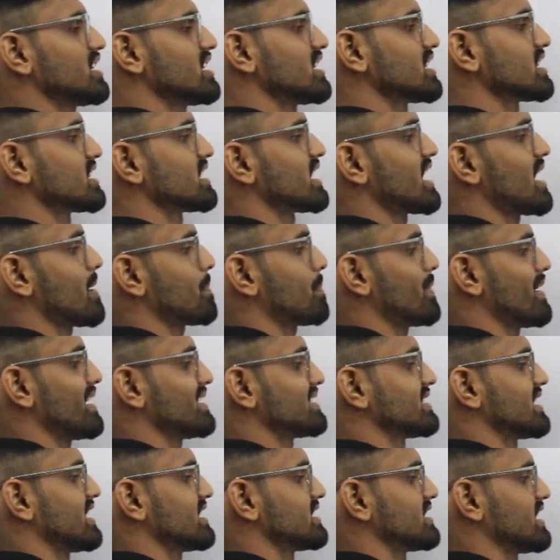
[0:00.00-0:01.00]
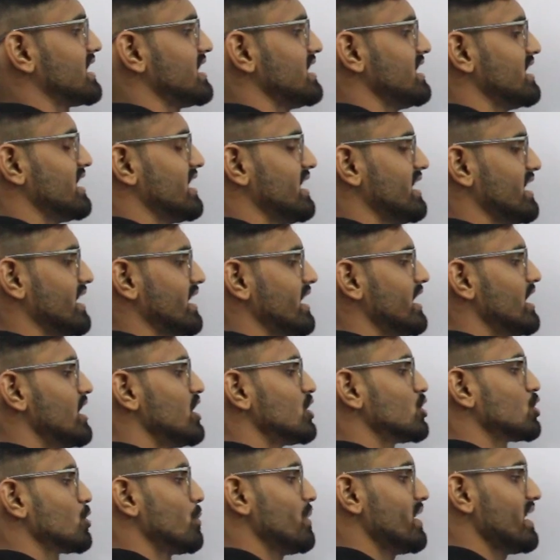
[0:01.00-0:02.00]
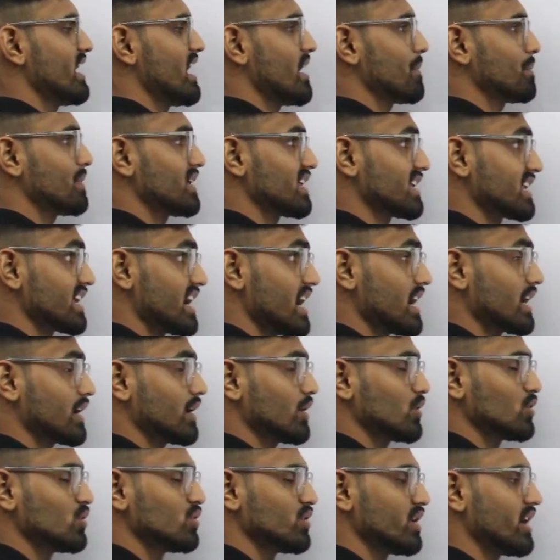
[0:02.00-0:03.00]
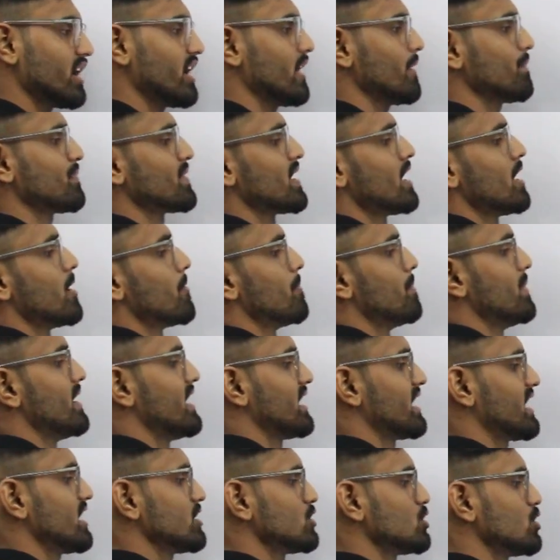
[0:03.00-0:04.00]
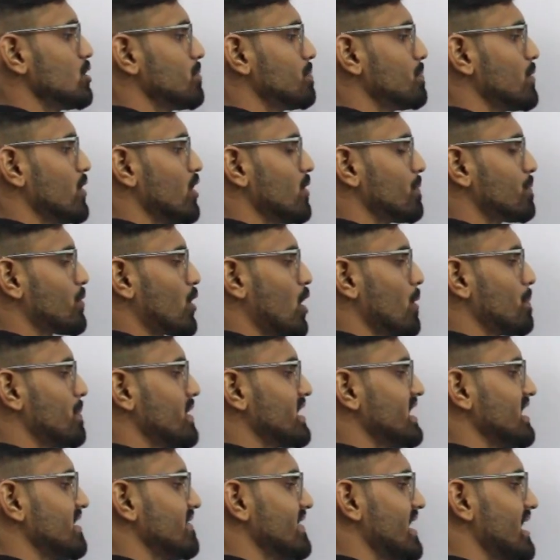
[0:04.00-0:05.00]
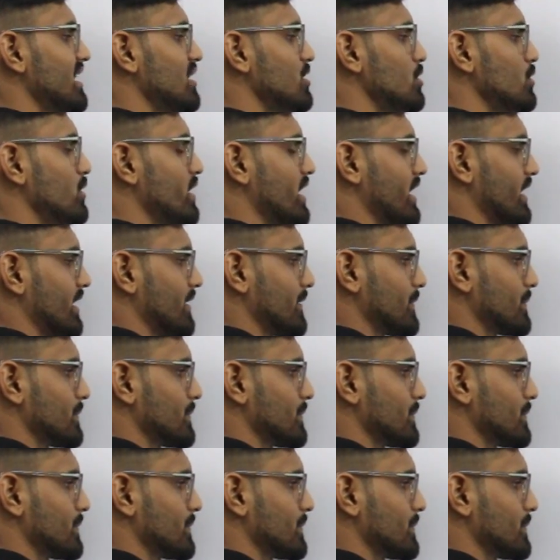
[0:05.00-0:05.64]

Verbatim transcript: कितना पैसा चाहिए तो मैं यहाँ पर क्या करूँगा मेरा जो प्रॉपर्टी वैल्यू है